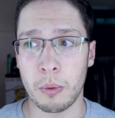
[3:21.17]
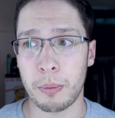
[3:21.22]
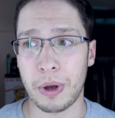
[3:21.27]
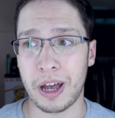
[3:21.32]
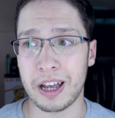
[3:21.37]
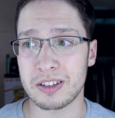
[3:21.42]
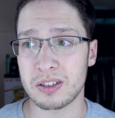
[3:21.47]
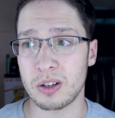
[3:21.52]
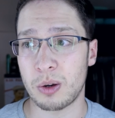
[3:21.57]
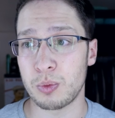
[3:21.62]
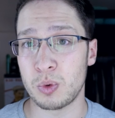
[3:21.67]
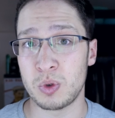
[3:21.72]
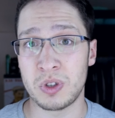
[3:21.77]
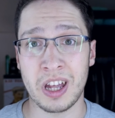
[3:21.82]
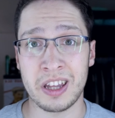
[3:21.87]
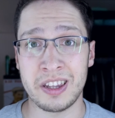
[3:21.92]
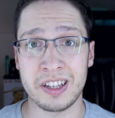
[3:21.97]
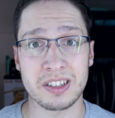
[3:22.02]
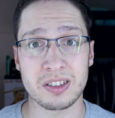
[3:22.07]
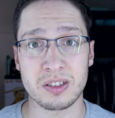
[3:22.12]
par exemple du
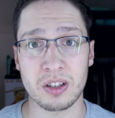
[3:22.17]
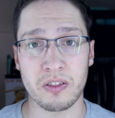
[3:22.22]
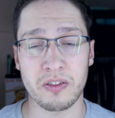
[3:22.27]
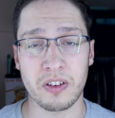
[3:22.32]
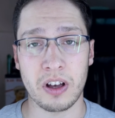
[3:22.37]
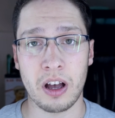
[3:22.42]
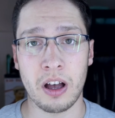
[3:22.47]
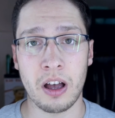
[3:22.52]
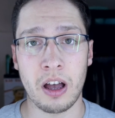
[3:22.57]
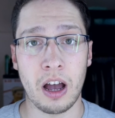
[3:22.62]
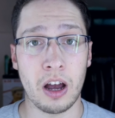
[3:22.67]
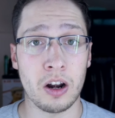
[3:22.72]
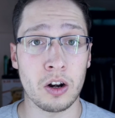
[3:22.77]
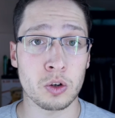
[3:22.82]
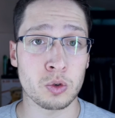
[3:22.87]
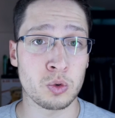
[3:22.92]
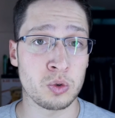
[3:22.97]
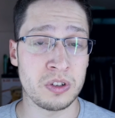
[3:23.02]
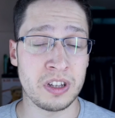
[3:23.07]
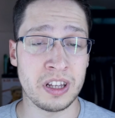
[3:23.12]
DNX 120,
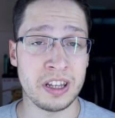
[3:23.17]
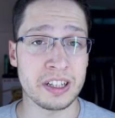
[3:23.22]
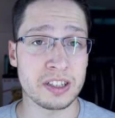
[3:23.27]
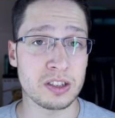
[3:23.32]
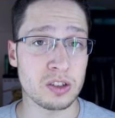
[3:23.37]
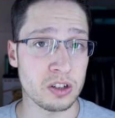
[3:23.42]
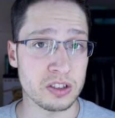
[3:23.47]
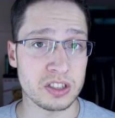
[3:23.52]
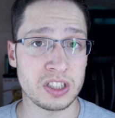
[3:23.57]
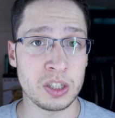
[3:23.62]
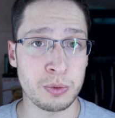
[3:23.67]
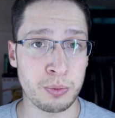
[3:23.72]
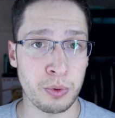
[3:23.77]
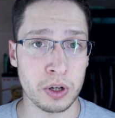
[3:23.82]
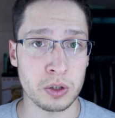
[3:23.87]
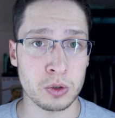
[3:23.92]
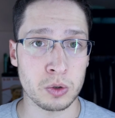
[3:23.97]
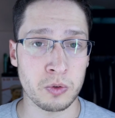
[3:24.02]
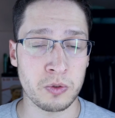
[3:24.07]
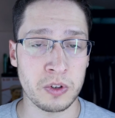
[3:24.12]
alors que du DNX 36
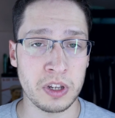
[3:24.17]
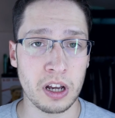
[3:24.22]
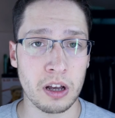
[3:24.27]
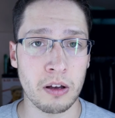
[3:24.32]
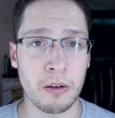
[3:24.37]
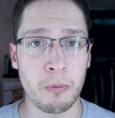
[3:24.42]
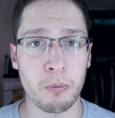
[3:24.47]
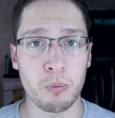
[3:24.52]
pourrait suffire,